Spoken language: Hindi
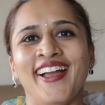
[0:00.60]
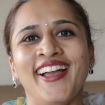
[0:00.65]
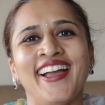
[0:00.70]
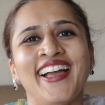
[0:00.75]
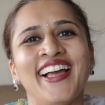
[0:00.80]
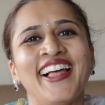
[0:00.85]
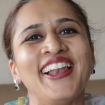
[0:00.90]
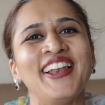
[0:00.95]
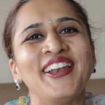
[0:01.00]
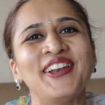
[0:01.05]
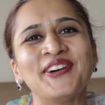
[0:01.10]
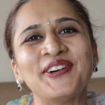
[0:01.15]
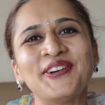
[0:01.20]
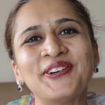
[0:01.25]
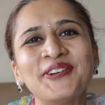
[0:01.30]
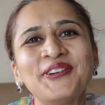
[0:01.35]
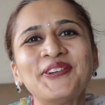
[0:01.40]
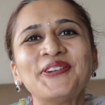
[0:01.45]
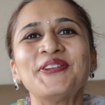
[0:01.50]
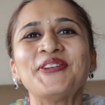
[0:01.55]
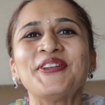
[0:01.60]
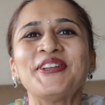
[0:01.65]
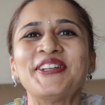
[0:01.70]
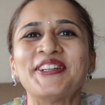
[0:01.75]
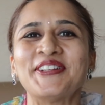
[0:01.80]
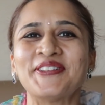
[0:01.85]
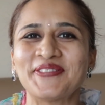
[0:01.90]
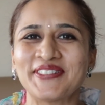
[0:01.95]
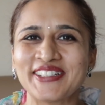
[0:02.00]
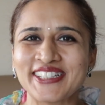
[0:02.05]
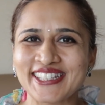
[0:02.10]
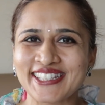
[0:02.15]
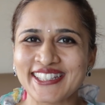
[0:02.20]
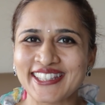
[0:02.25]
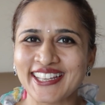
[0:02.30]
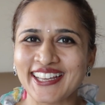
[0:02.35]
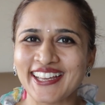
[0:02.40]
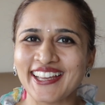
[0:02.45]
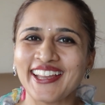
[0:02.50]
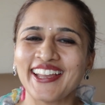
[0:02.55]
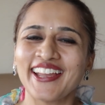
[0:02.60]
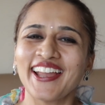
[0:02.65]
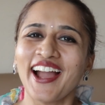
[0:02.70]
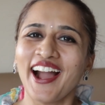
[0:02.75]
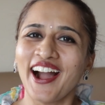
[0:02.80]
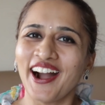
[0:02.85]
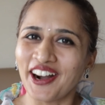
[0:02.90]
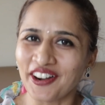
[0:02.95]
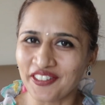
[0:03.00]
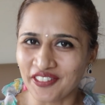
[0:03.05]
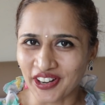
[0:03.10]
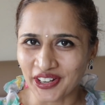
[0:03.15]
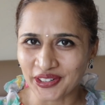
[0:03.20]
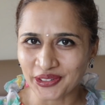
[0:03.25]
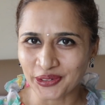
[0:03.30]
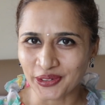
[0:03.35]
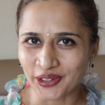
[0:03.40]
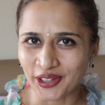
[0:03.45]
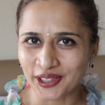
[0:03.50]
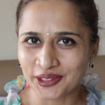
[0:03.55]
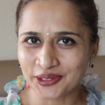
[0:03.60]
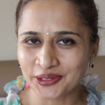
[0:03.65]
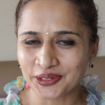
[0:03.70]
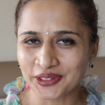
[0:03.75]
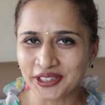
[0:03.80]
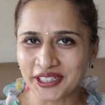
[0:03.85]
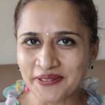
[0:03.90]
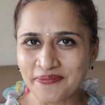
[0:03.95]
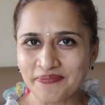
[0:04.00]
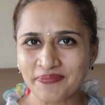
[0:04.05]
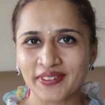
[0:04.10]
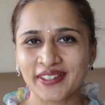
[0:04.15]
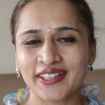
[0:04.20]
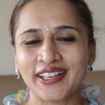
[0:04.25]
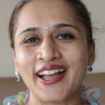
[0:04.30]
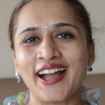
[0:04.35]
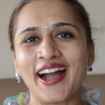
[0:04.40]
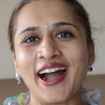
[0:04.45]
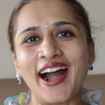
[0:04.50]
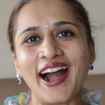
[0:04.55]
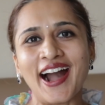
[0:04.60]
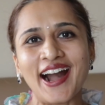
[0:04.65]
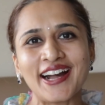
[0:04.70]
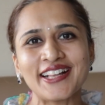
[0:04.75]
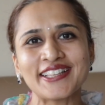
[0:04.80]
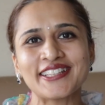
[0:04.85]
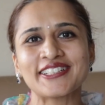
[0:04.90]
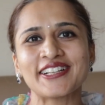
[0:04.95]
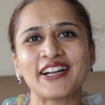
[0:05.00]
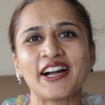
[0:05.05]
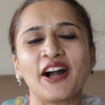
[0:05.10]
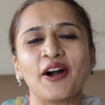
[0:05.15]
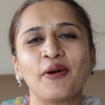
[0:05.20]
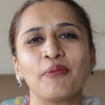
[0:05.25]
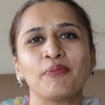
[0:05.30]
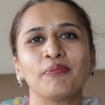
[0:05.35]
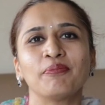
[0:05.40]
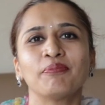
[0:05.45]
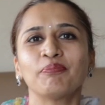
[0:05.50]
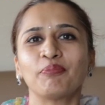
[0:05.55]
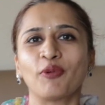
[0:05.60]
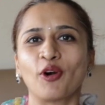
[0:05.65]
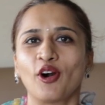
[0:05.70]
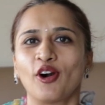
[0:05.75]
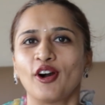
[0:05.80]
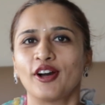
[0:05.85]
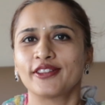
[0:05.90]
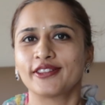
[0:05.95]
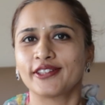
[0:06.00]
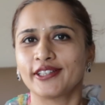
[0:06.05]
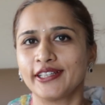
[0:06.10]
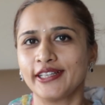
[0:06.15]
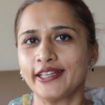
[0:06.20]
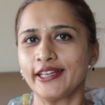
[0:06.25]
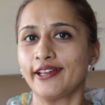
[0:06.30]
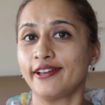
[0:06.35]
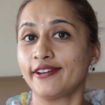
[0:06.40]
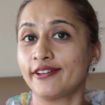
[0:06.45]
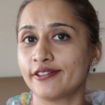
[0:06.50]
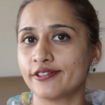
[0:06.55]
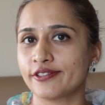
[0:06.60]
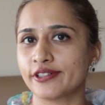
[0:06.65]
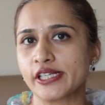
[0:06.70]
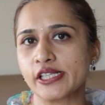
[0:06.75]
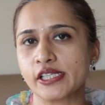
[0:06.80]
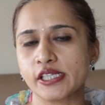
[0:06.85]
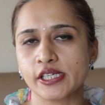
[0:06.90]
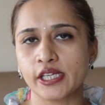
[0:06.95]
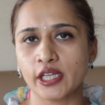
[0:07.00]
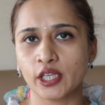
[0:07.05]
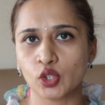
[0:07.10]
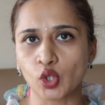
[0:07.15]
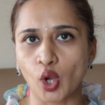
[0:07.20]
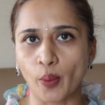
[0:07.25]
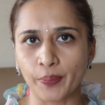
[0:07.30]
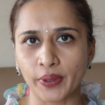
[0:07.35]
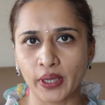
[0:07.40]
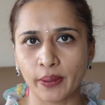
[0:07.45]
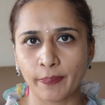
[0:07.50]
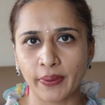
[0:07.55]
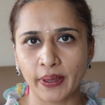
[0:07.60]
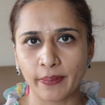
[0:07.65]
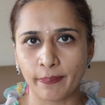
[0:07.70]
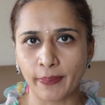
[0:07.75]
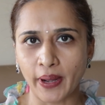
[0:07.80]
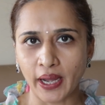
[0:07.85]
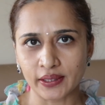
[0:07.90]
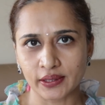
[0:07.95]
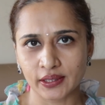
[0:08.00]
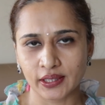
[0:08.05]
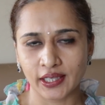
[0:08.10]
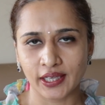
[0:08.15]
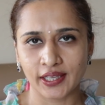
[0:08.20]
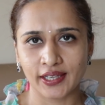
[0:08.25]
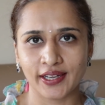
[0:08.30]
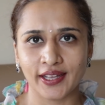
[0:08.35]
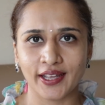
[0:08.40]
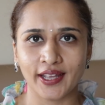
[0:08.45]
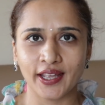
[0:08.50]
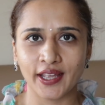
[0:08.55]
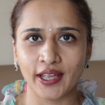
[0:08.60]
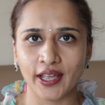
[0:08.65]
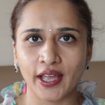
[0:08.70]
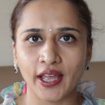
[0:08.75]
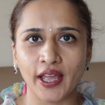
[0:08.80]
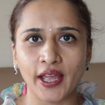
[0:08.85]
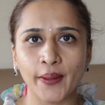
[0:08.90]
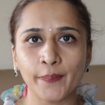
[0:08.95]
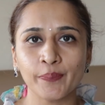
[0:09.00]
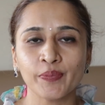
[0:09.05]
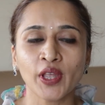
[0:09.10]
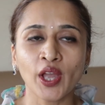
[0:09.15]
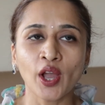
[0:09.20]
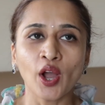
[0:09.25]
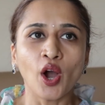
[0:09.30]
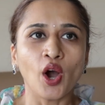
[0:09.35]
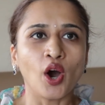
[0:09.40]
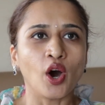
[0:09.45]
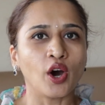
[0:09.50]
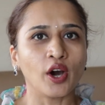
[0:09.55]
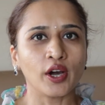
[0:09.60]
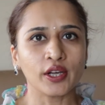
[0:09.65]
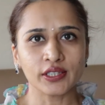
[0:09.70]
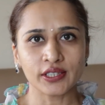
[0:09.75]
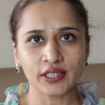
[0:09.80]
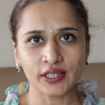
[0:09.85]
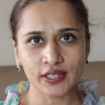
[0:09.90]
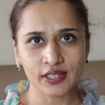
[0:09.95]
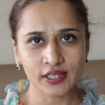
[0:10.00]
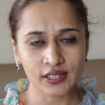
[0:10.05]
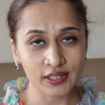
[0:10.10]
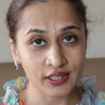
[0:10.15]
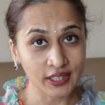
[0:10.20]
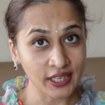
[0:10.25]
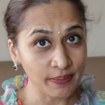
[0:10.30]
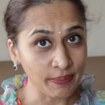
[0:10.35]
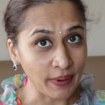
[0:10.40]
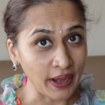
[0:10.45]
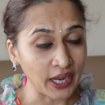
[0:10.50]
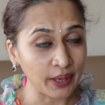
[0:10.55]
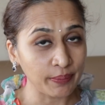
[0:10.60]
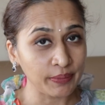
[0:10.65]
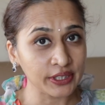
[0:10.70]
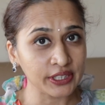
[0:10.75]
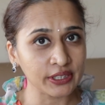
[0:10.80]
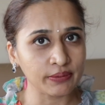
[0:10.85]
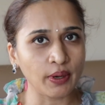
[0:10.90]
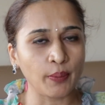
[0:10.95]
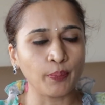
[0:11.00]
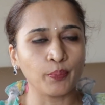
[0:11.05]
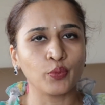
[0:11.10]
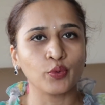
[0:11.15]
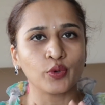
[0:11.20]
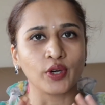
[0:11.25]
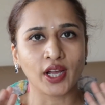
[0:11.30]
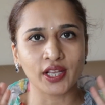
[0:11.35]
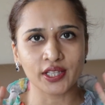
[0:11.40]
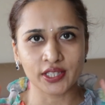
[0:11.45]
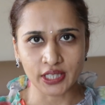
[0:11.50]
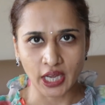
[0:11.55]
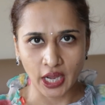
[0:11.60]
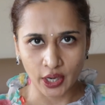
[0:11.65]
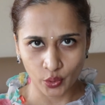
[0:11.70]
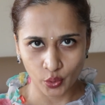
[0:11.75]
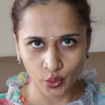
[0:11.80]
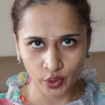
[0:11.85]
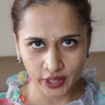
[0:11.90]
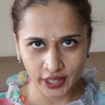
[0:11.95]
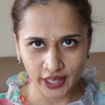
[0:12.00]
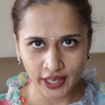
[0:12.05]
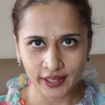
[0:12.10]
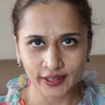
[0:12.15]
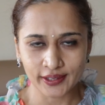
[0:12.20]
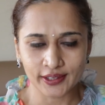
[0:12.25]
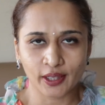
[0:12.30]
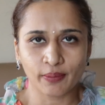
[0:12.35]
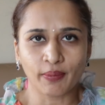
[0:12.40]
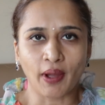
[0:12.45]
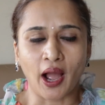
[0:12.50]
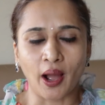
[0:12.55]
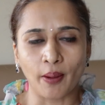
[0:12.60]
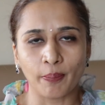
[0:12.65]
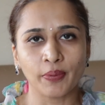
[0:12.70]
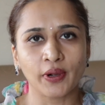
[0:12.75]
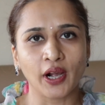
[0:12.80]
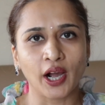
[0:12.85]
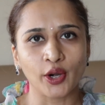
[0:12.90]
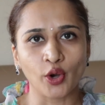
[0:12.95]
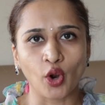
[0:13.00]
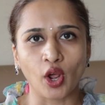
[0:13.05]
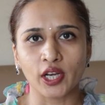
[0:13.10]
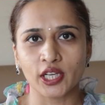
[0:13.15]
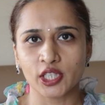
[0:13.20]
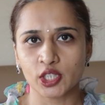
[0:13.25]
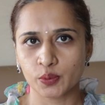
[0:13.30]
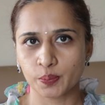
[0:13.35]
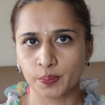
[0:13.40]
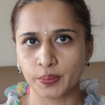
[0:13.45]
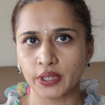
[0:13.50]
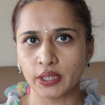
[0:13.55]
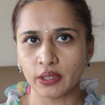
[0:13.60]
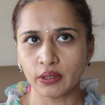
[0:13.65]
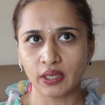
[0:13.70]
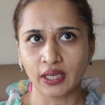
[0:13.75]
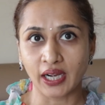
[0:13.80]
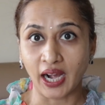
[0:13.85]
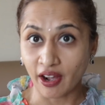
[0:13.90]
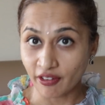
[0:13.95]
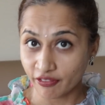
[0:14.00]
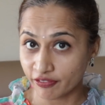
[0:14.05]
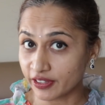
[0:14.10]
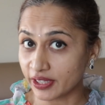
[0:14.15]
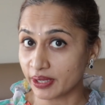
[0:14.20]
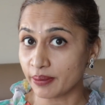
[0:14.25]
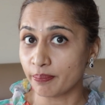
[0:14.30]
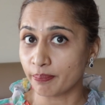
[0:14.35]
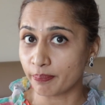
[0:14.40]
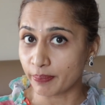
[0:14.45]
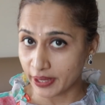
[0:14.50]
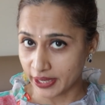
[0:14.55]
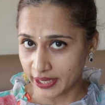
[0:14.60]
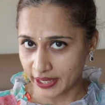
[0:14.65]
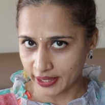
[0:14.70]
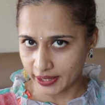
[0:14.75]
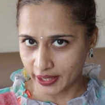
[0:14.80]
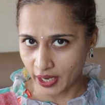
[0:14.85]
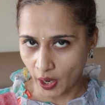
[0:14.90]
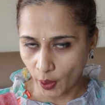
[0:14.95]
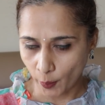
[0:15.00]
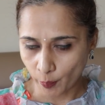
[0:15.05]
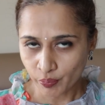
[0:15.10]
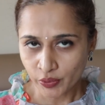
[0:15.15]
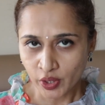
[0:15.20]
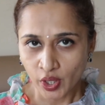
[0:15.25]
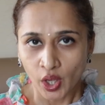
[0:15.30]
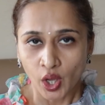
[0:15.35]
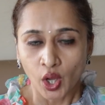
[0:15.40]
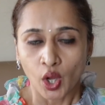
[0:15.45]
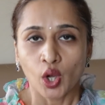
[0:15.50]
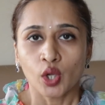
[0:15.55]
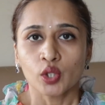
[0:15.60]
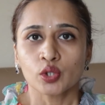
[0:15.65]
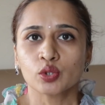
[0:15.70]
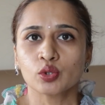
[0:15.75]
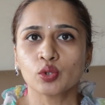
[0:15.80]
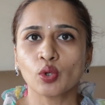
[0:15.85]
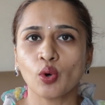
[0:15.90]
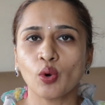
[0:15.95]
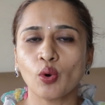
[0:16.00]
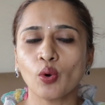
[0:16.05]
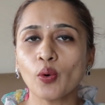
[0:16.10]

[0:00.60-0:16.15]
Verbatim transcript: हेलो नमस्ते हाउ आर यू ऑल टुडे आज हम बहुत ही इंटरेस्टिंग टॉपिक पे बात कर रहे हैं और इसके बारे में जब आप पूरा जानोगे तब आपका नॉलेज भी काफ़ी बढ़ेगा तो